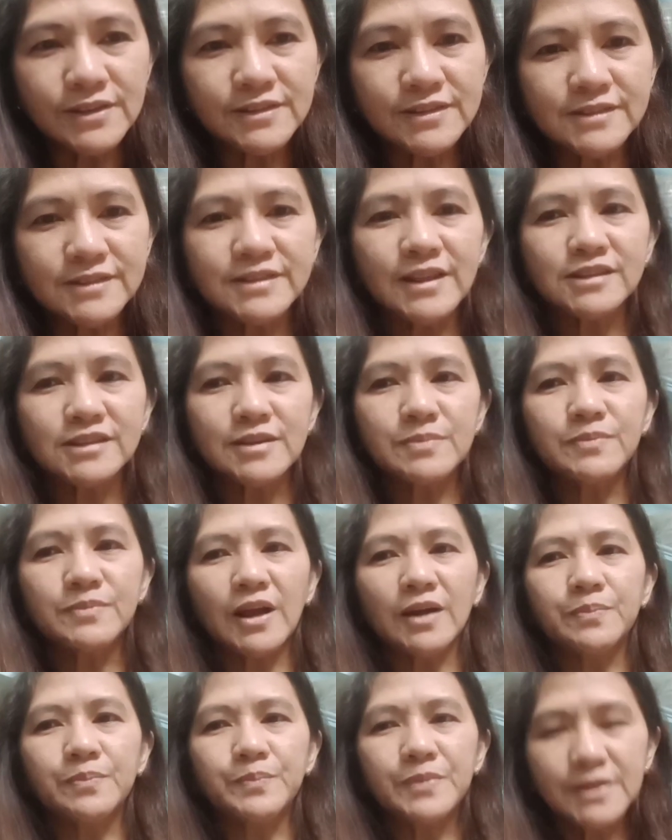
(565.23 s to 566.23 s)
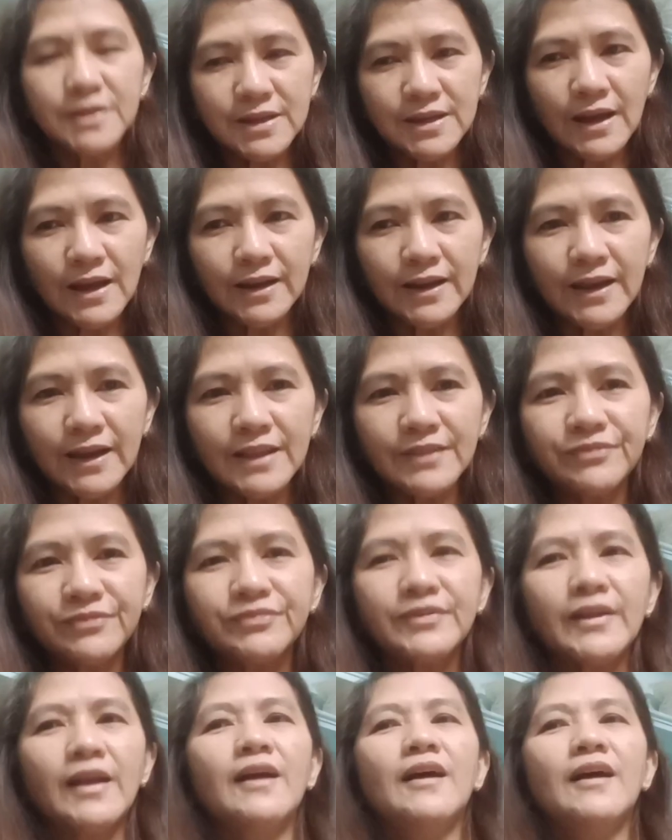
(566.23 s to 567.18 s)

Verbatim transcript: This is Tasing Vlog BD again.